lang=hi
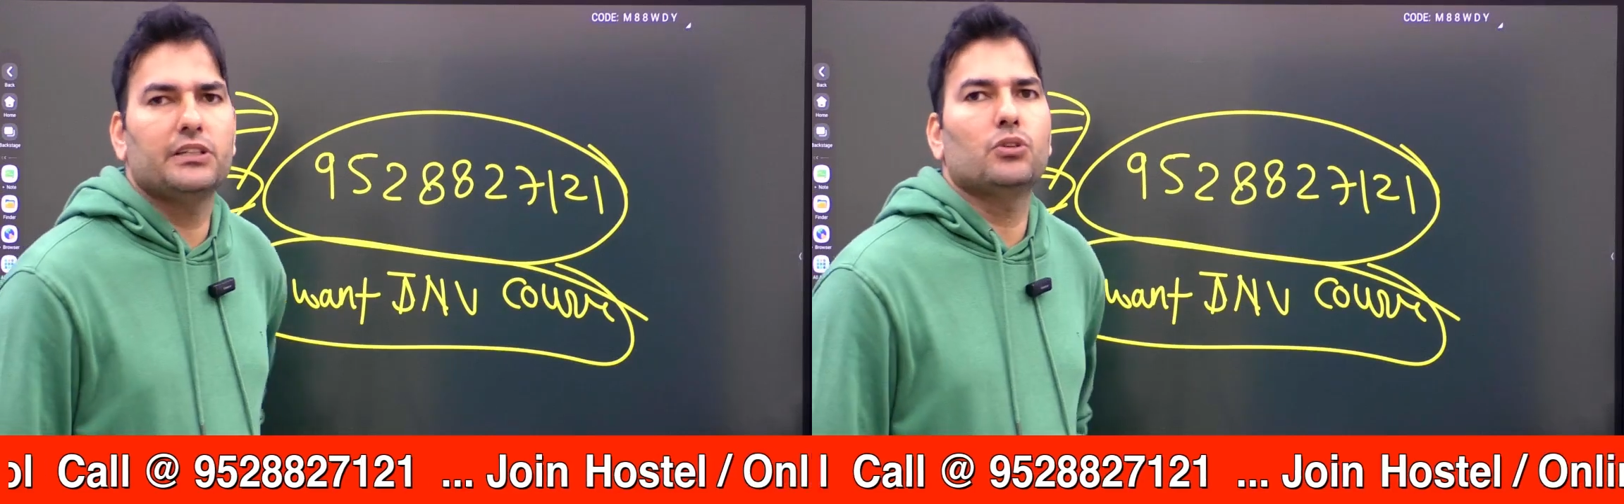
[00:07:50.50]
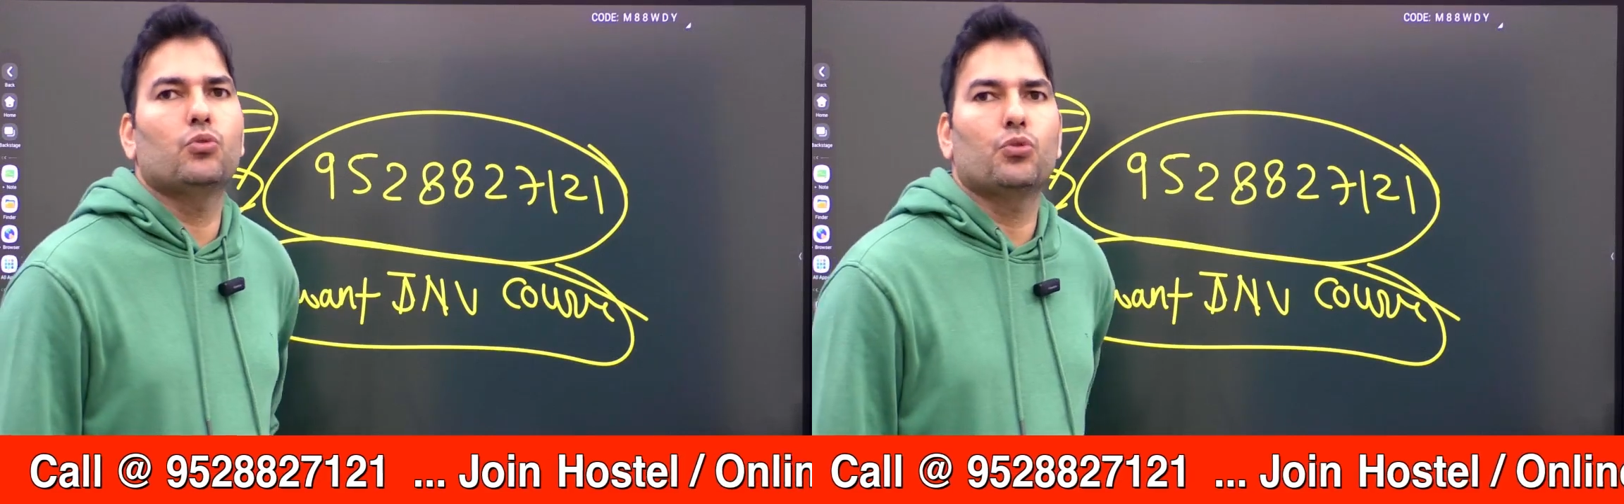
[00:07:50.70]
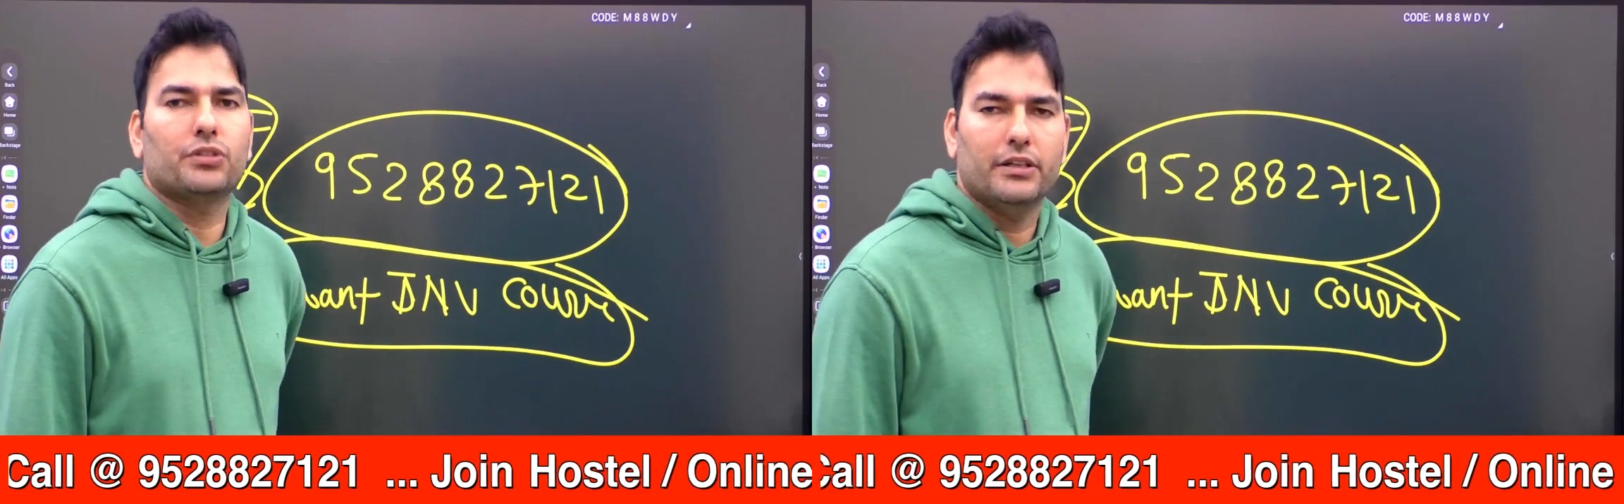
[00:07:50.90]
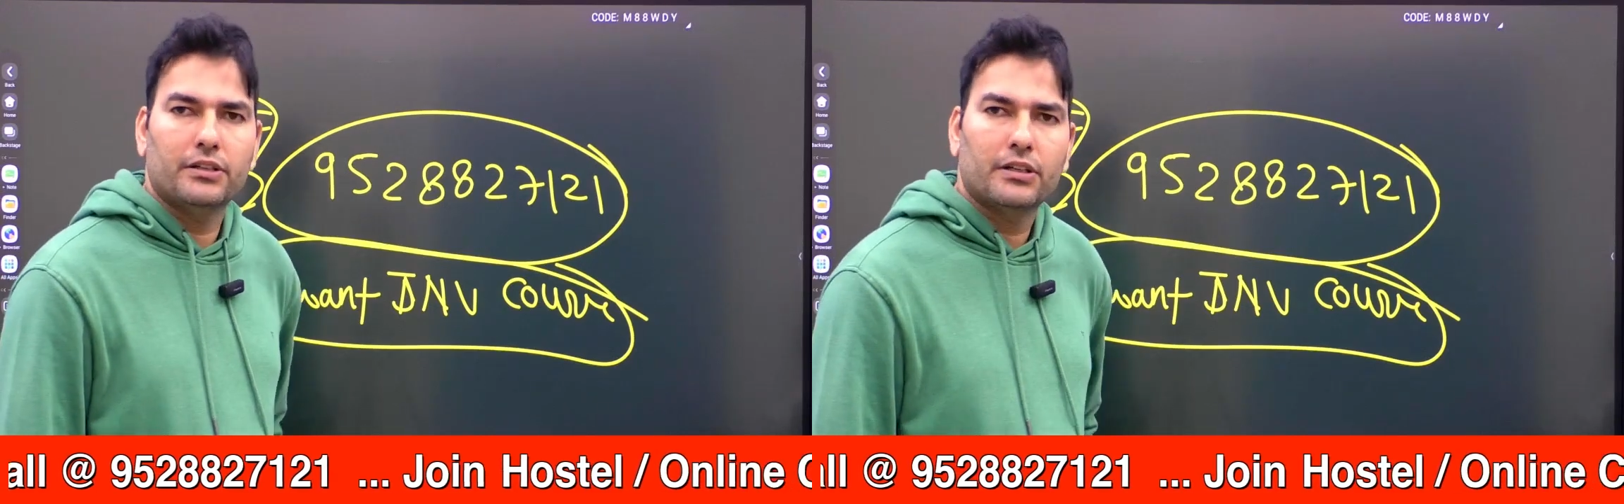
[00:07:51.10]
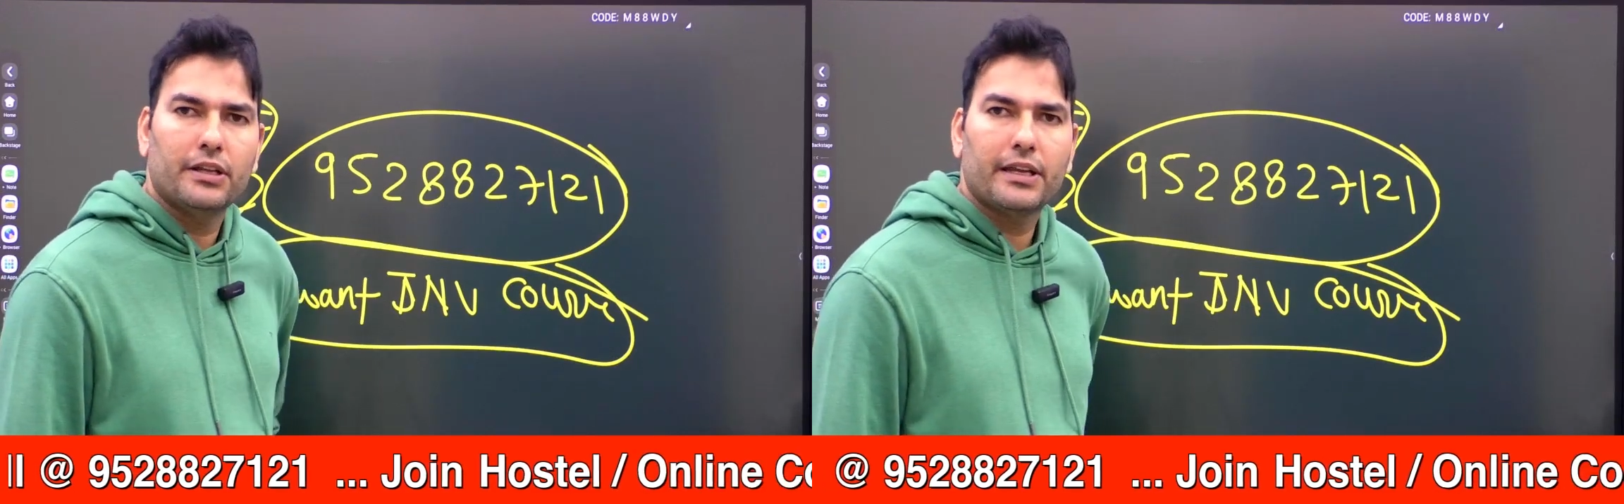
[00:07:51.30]
ये कोर्स है
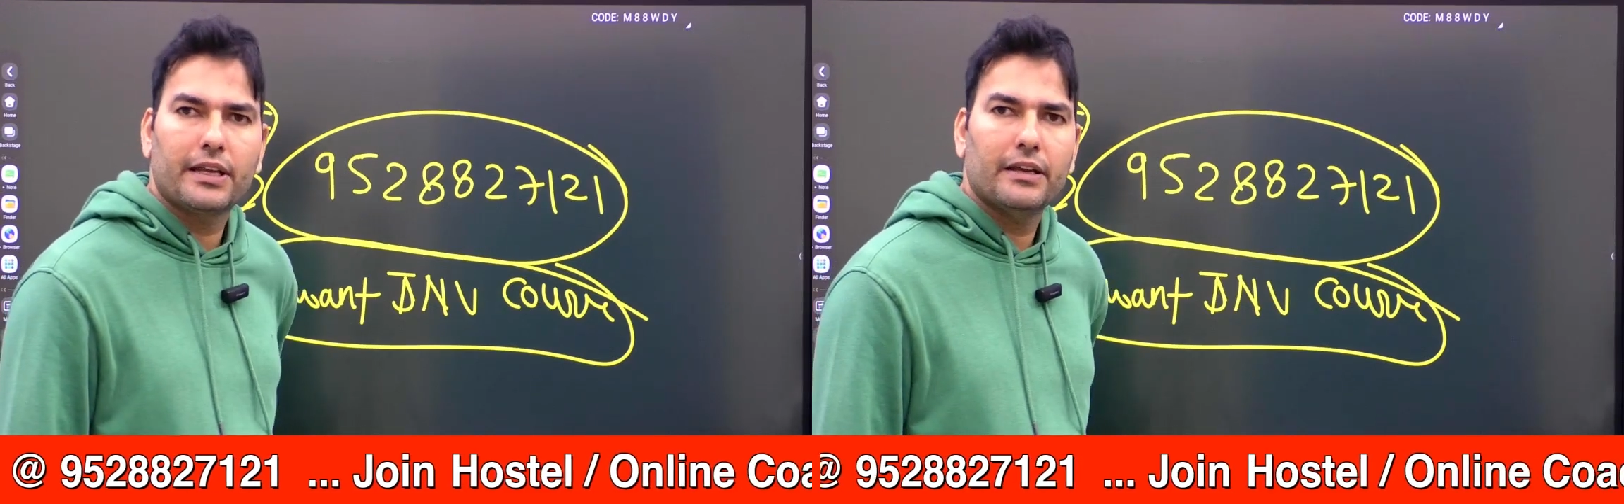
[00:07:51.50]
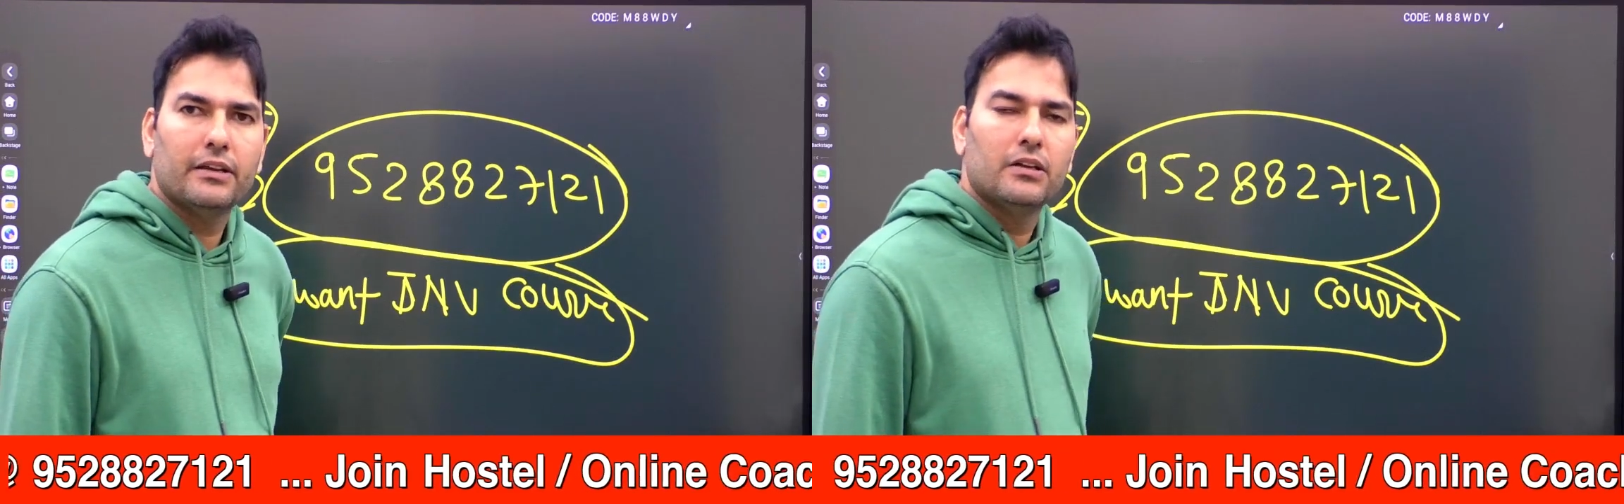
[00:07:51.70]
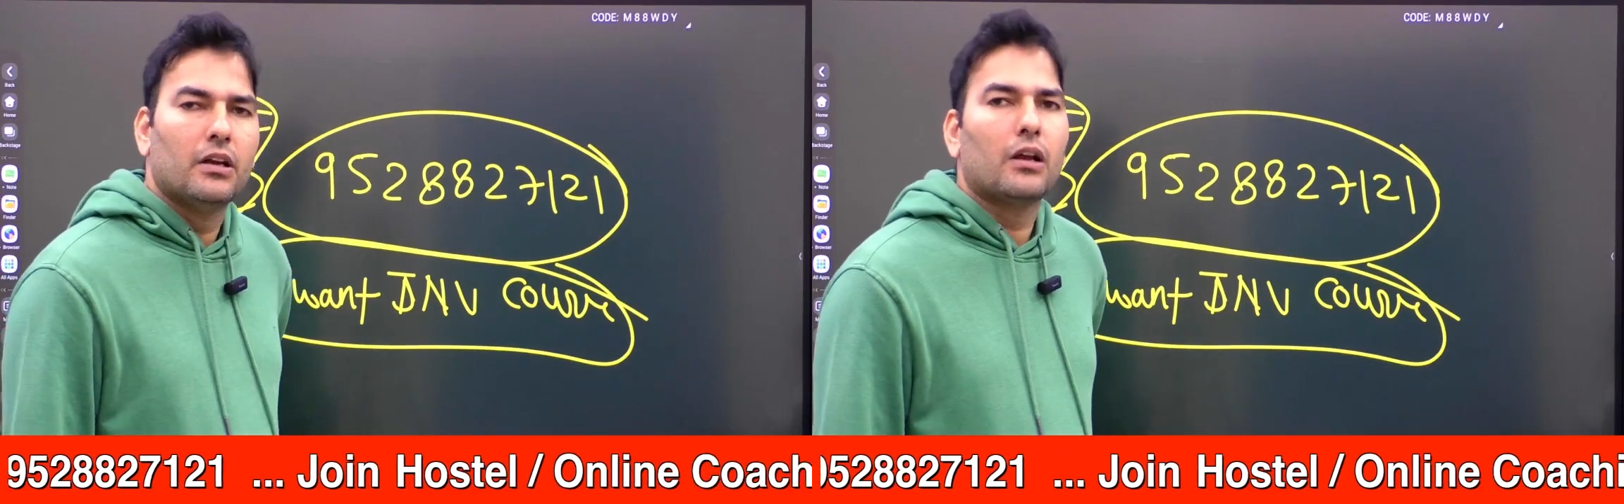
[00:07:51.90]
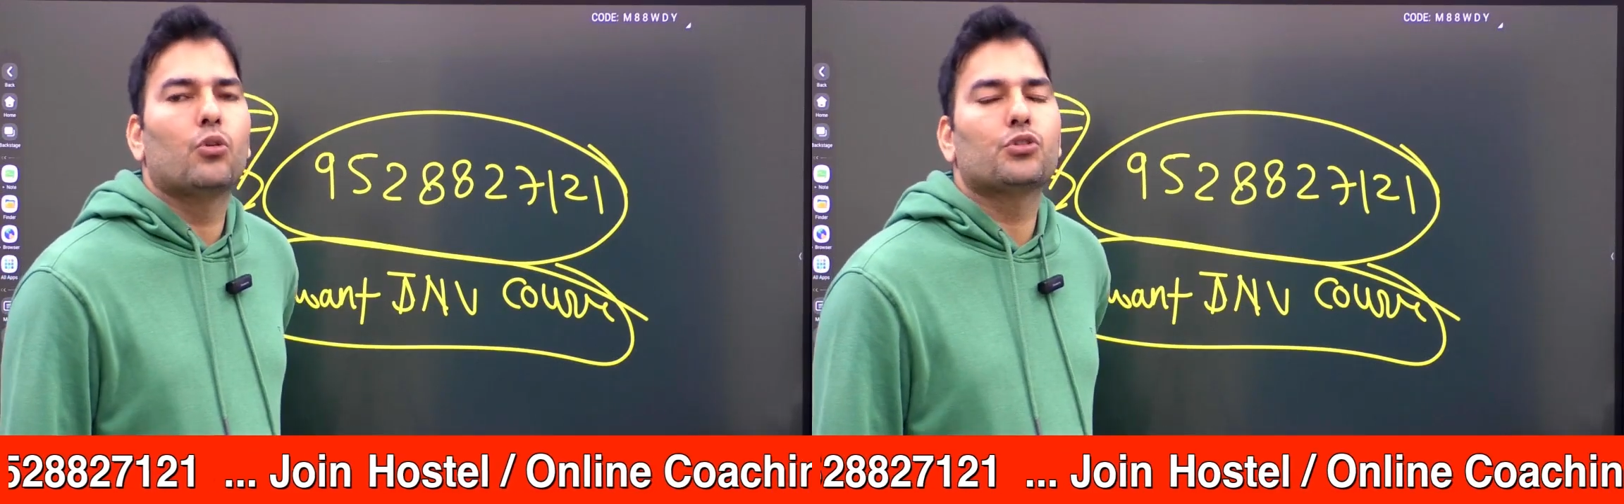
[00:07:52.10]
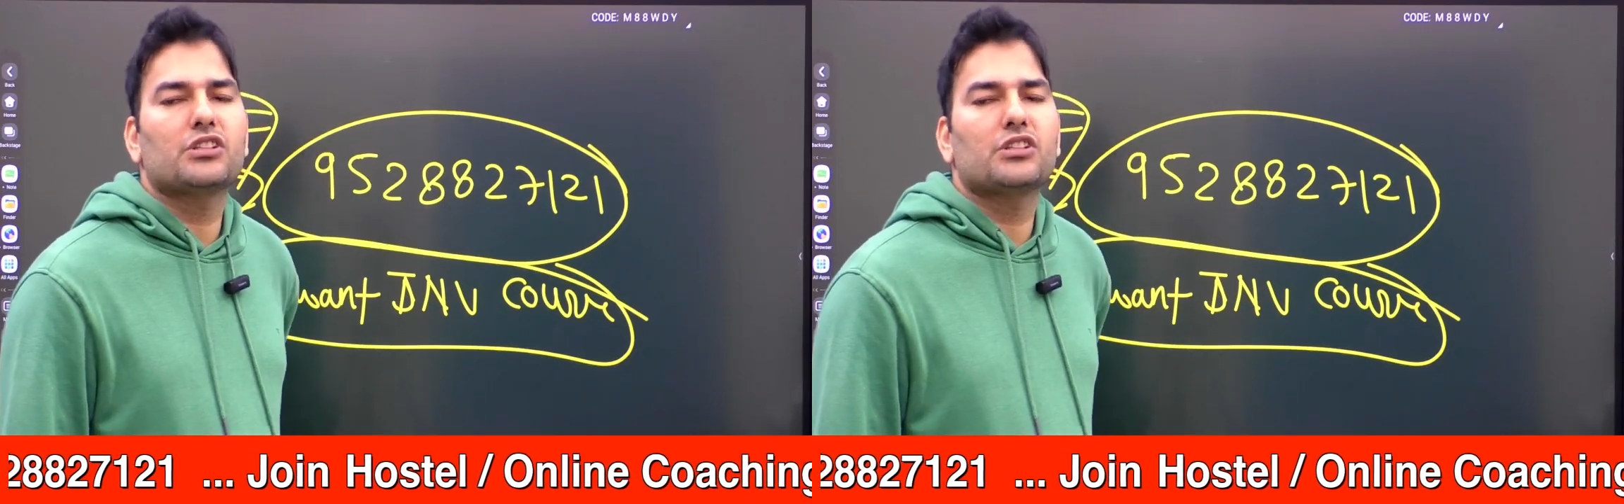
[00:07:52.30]
ठीक है कोशिश